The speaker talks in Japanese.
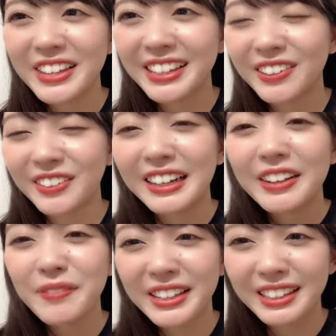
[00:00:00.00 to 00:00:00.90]
みんなの
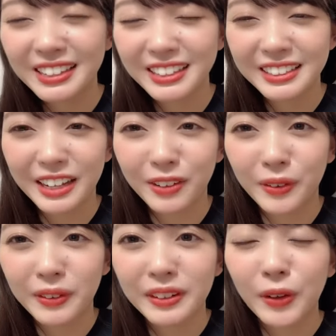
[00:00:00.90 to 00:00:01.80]
みんなにあ
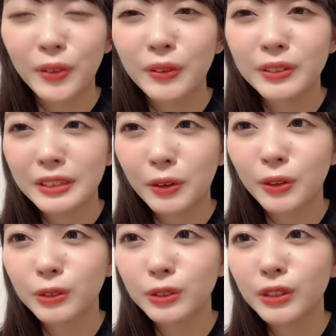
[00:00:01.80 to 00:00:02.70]
のこのこ
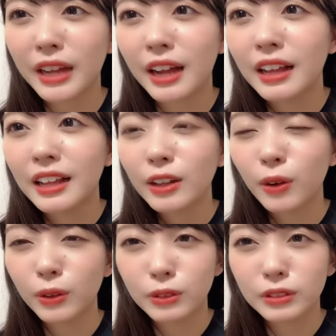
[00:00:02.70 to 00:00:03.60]
の服が
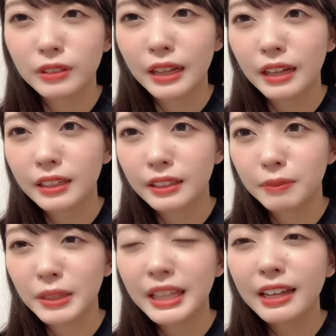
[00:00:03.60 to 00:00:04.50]
この服が
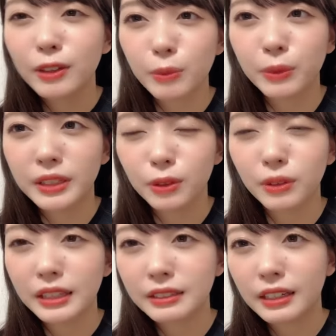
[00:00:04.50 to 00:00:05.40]
見たいと思って
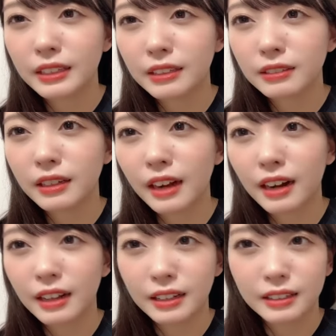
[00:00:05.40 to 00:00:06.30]
撮ってくれてるか
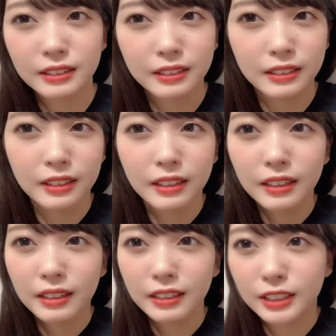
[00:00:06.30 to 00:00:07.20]
ら
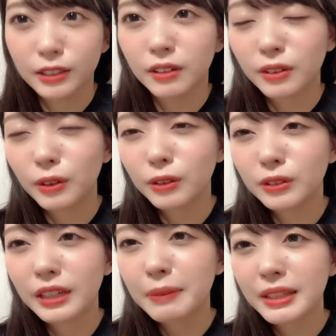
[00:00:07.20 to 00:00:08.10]
そうこの
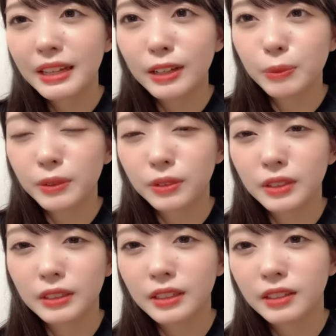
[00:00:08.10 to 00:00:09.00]
服が見たいと思って撮っ
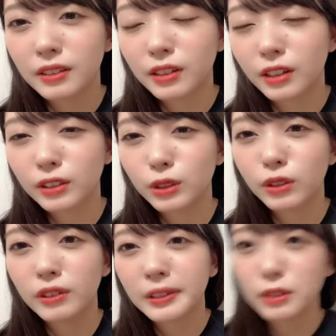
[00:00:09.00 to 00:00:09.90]
てくれてるからそ
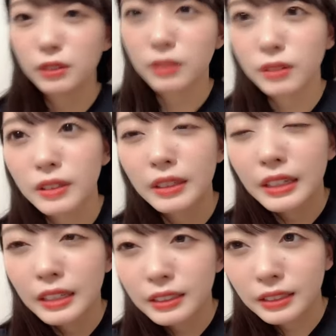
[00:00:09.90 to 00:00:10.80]
こはちょっと
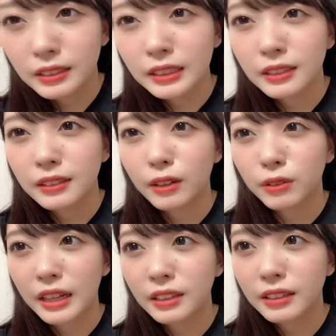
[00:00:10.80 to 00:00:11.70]
あの
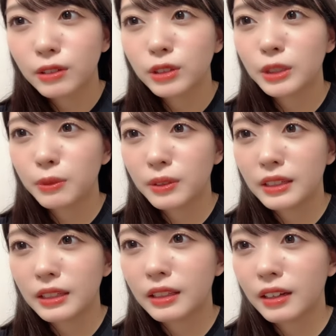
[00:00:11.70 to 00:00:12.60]
やってるつもり
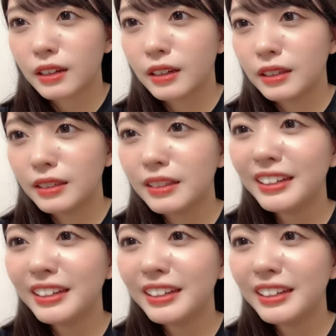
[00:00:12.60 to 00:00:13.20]
だったから